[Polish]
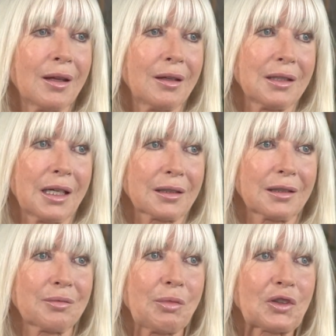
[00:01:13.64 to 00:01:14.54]
Jak
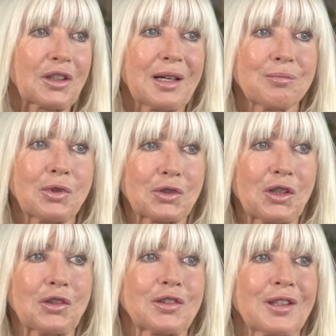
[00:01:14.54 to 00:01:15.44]
spotykam po
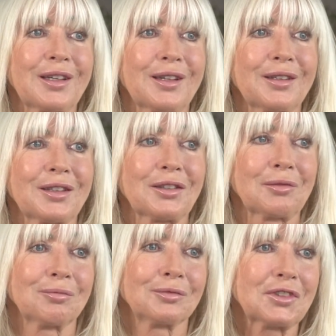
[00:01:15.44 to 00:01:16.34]
drodze e,
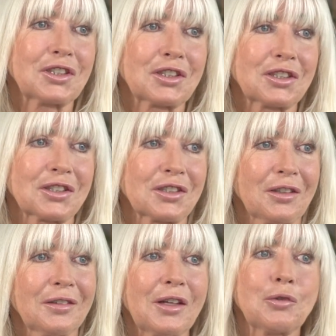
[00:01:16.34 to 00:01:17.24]
gdzieś
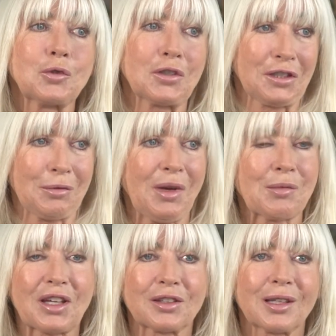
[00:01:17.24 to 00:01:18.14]
na ulicy,
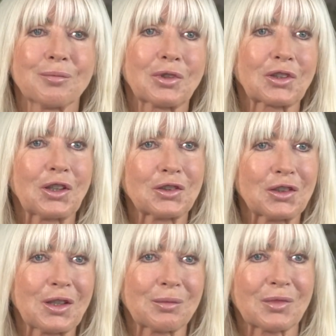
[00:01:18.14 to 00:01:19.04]
pamiętam,
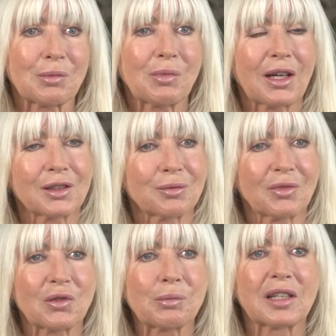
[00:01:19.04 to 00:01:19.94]
podchodzi do mnie pani,
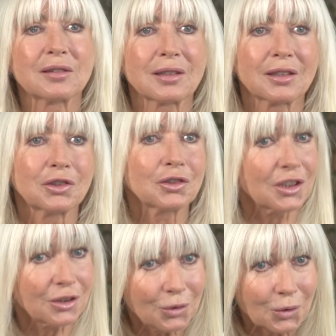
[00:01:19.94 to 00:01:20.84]
mówi pani sędzio,
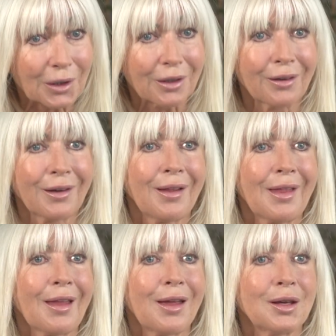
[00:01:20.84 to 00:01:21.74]
dziękuję.
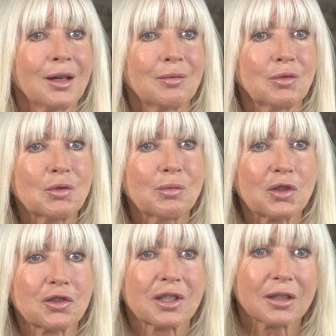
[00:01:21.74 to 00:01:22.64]
E, mój
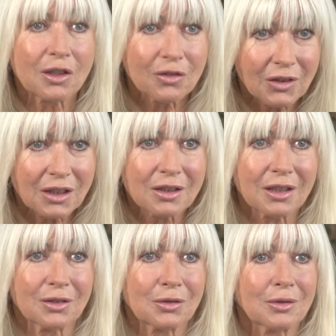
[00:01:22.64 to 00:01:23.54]
mąż siedział w
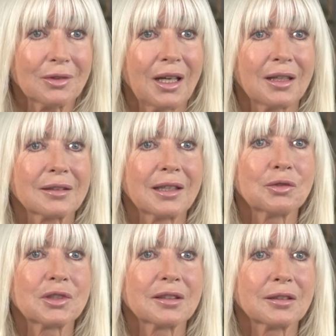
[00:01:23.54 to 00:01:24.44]
więzieniu, ale
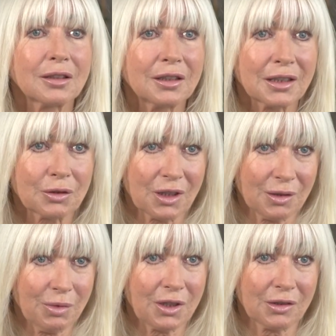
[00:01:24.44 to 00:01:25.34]
cały czas oglądał
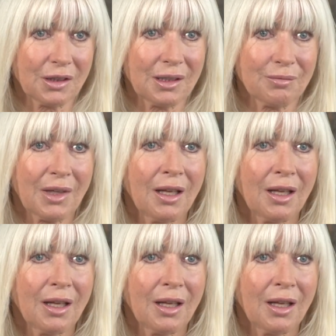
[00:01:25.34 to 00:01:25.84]
ten program.